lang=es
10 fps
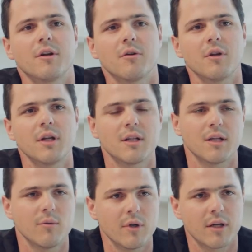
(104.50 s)
de rodilla,
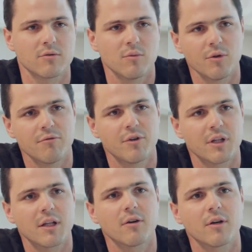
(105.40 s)
tenemos un nexo muy
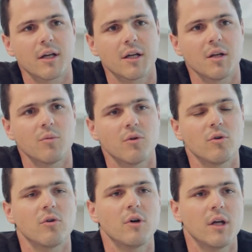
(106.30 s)
fuerte con el
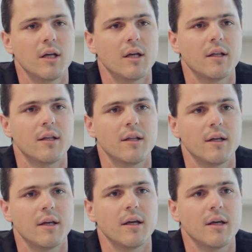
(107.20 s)
equipo
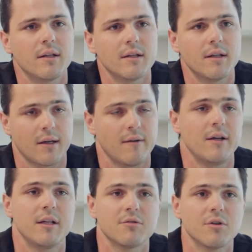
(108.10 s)
de
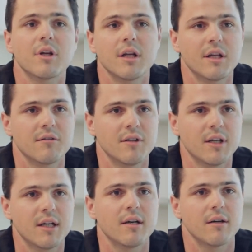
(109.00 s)
rehabilitación
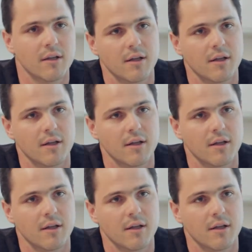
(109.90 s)
kinésica